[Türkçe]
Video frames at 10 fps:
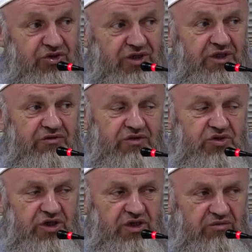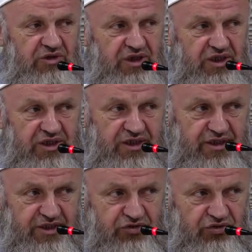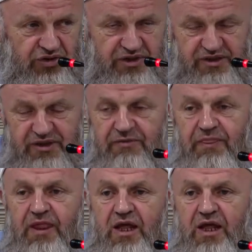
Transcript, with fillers: Cennet ve cehennemle ilgili ne söyledi?